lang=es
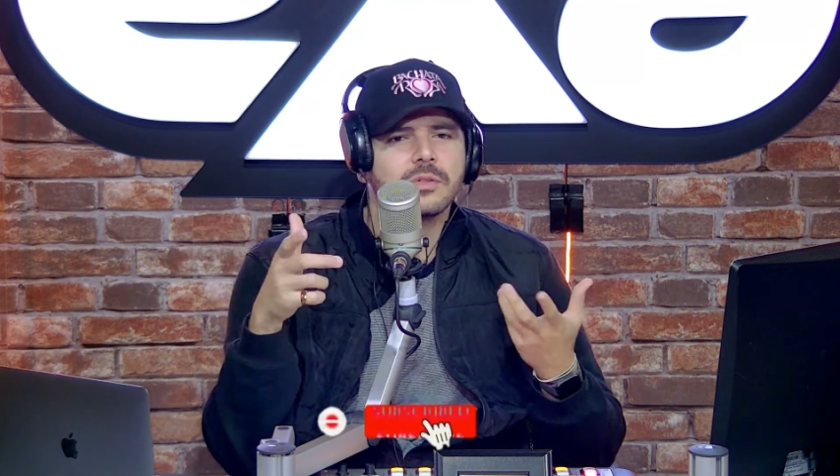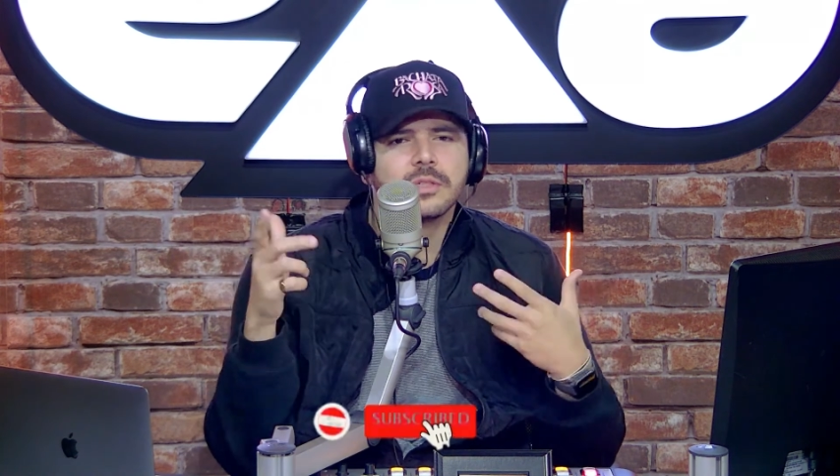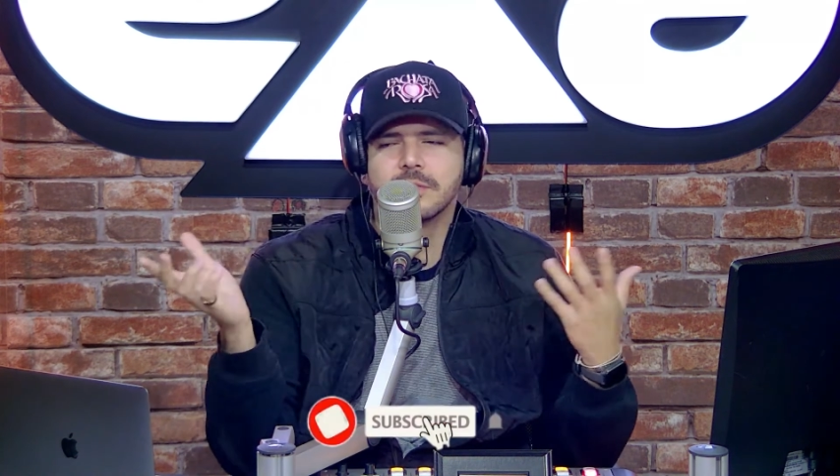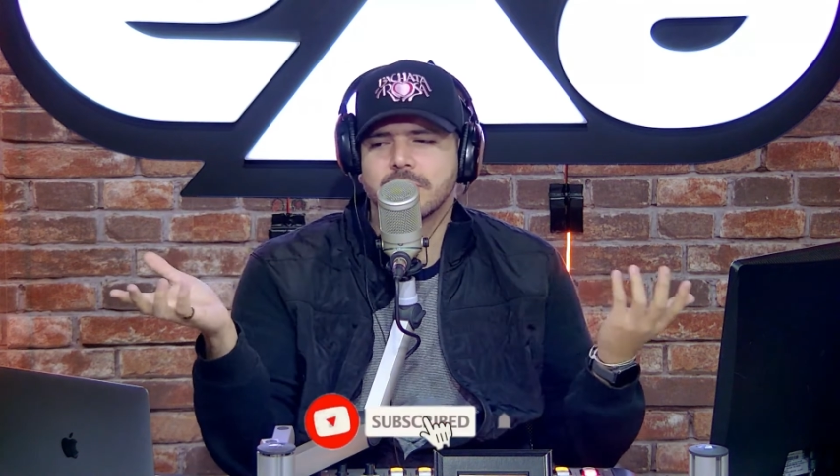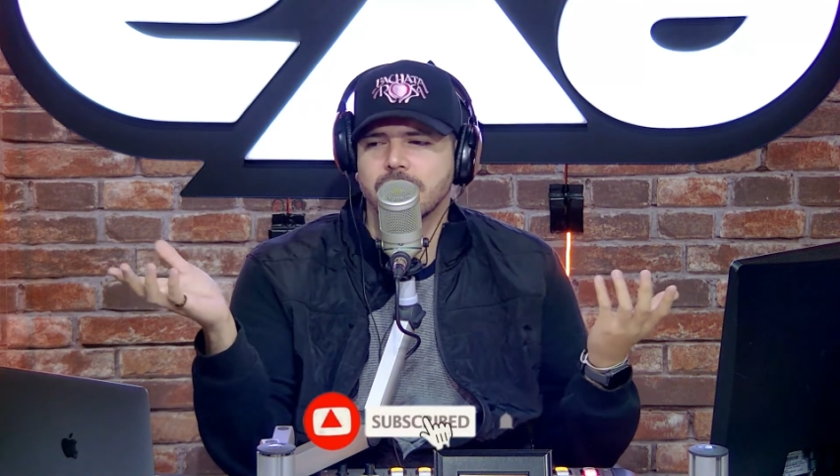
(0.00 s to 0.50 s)

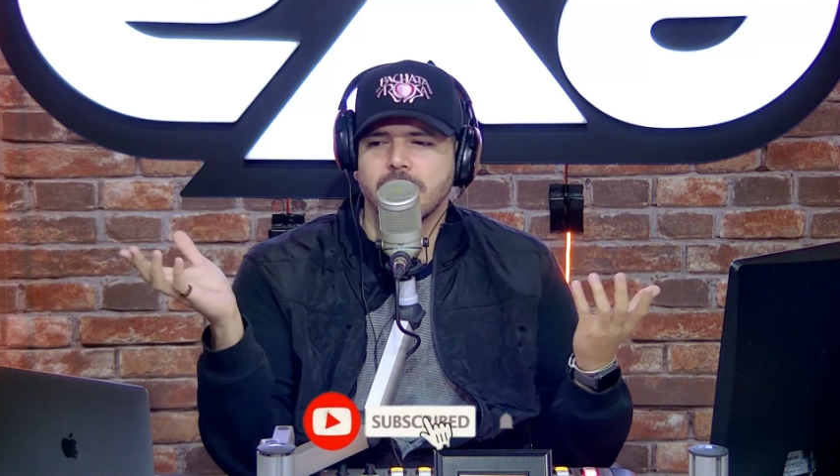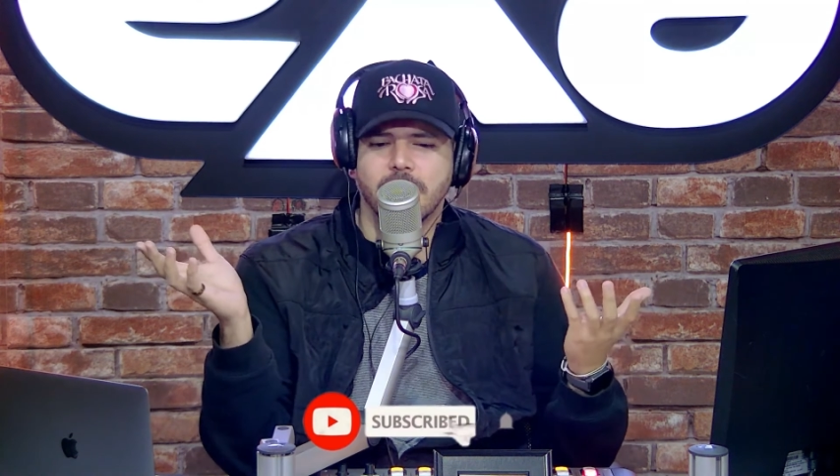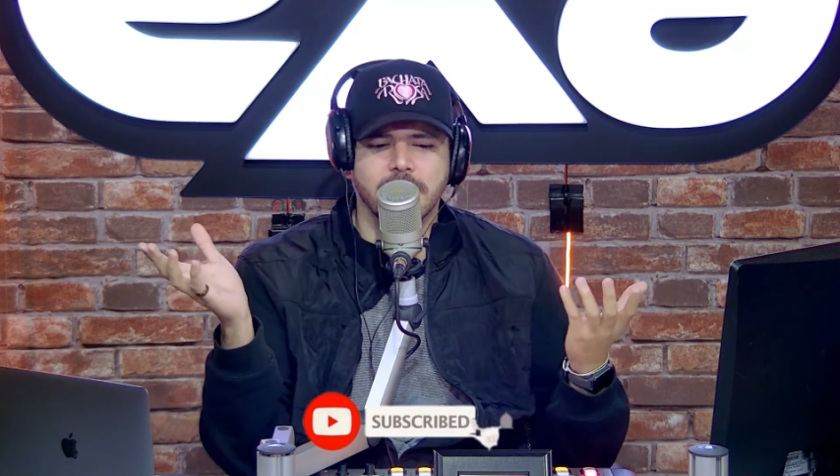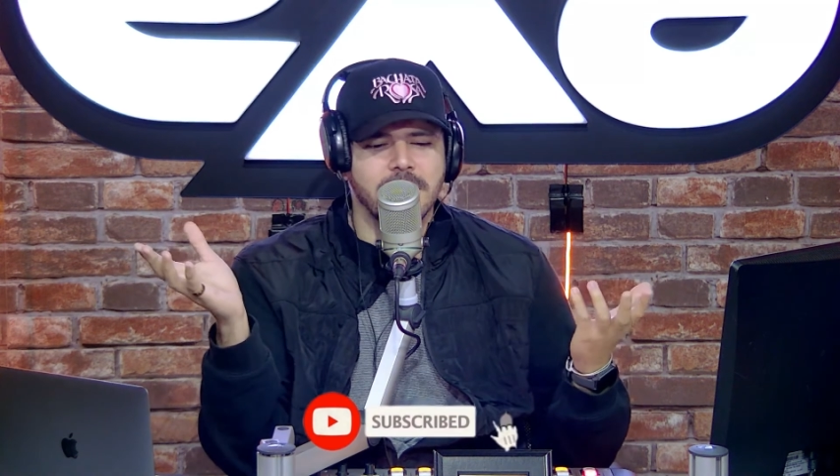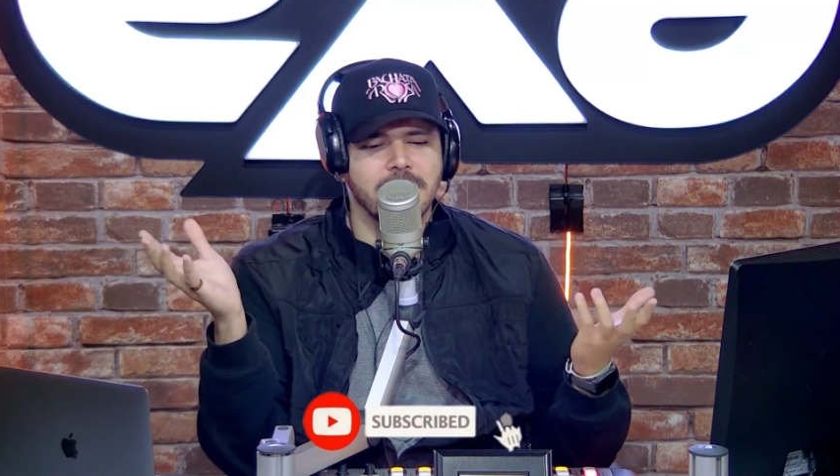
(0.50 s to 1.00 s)
¿dónde nosotros
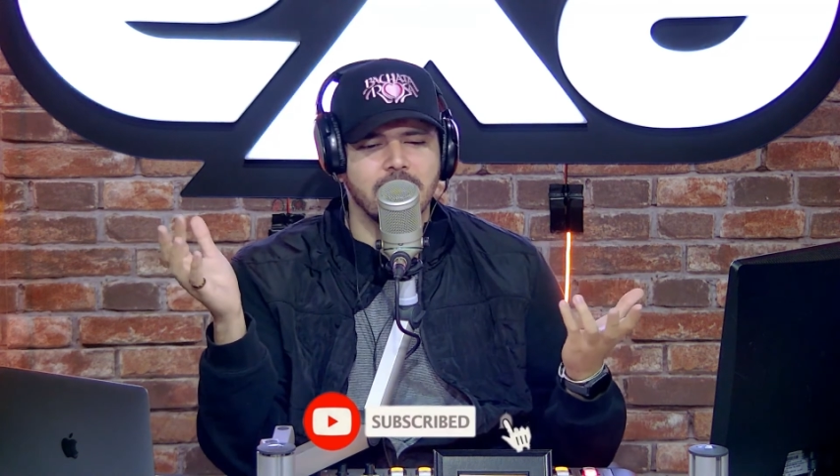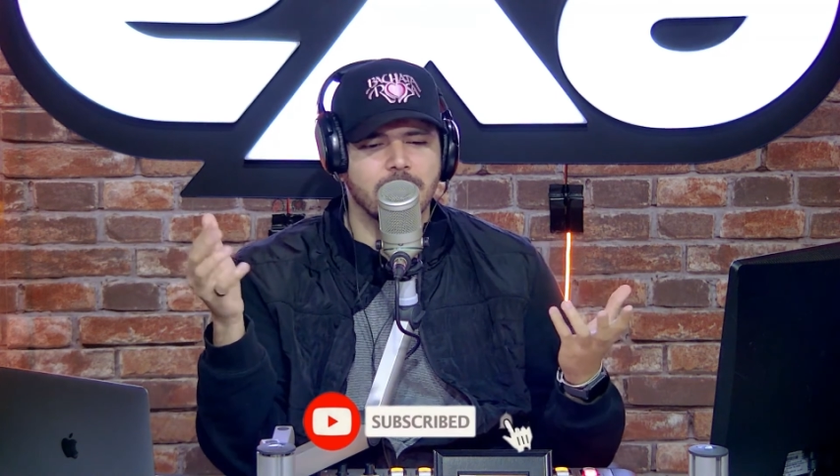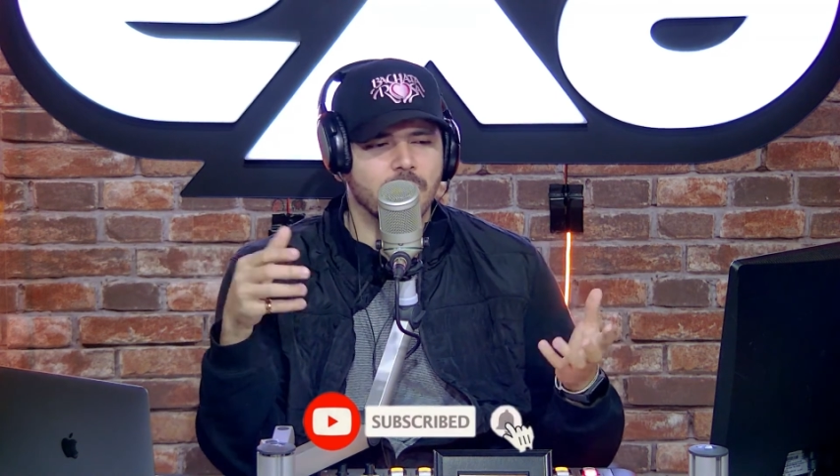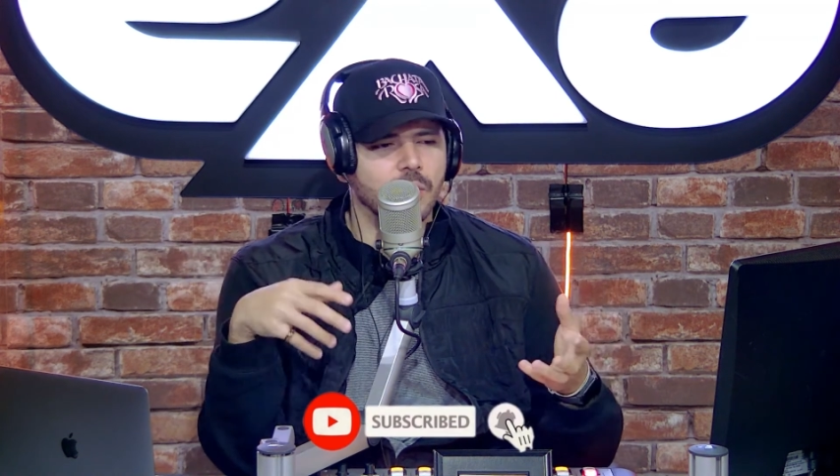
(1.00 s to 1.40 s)
lo adquirimos?